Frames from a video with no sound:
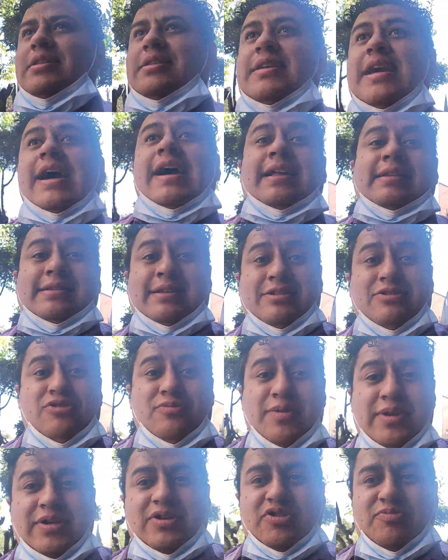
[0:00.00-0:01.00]
Ya tengo
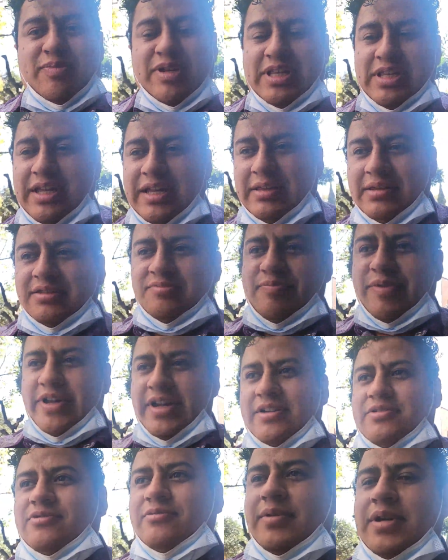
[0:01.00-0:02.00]
videos pendientes
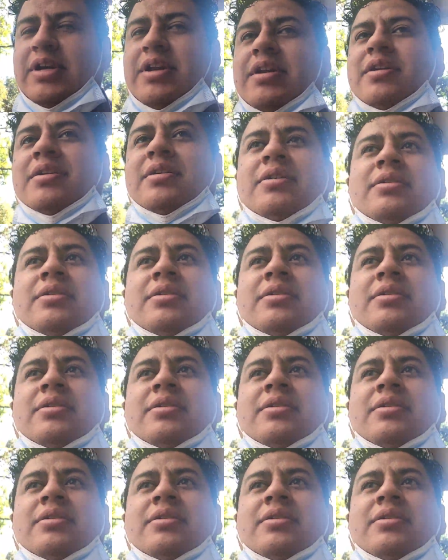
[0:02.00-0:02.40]
para subir.